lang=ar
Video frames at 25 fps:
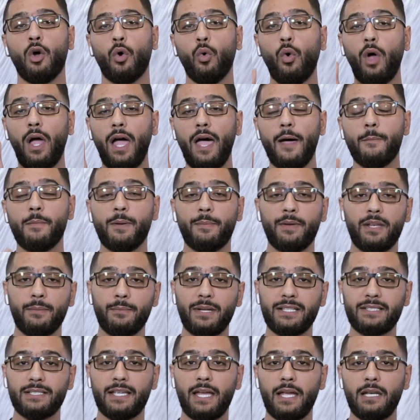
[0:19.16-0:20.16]
وحابب
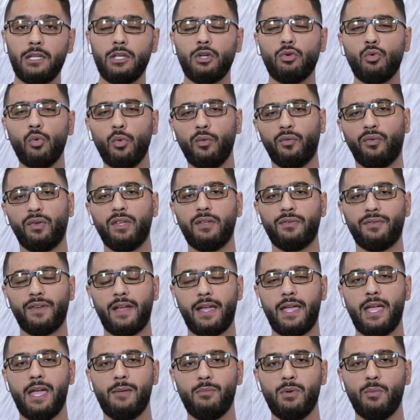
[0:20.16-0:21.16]
المدخل يكون في
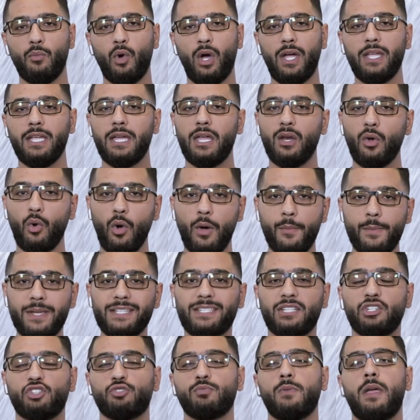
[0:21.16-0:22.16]
فخامة معينة
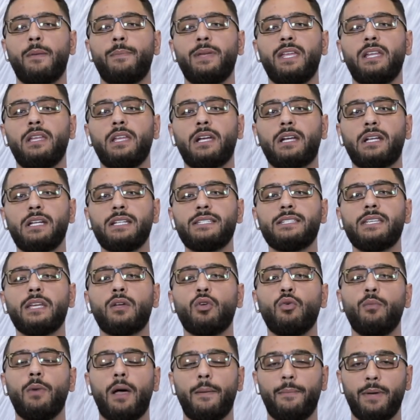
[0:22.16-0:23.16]
ومزج ما بين
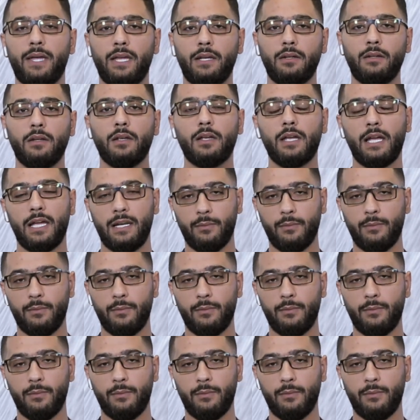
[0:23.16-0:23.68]
الكلاسيك وما بين